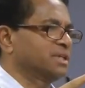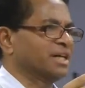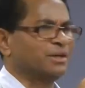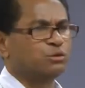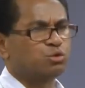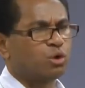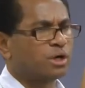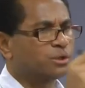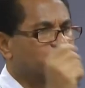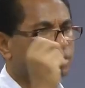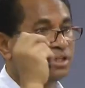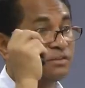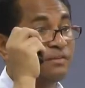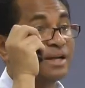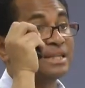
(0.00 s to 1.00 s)
很多很
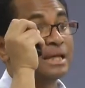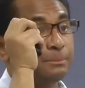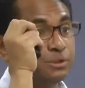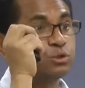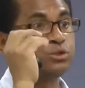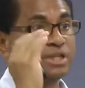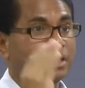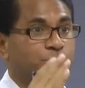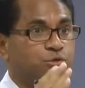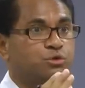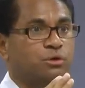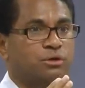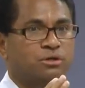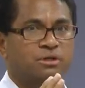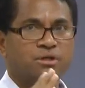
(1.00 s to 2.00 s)
多地方，他们是这样
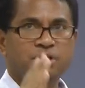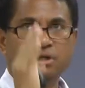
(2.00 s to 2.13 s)
做，